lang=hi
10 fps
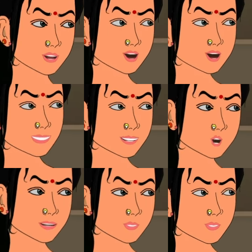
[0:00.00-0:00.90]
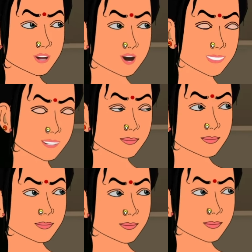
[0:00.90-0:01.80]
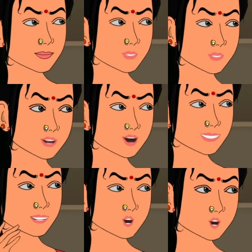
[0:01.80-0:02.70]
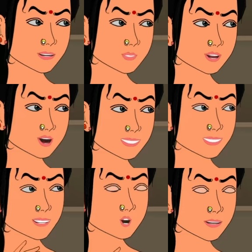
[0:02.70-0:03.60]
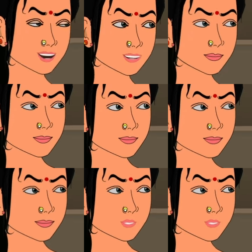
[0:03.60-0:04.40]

आए हाय हाय तुम लोगों को बड़ा तरस आ रहा है इस पर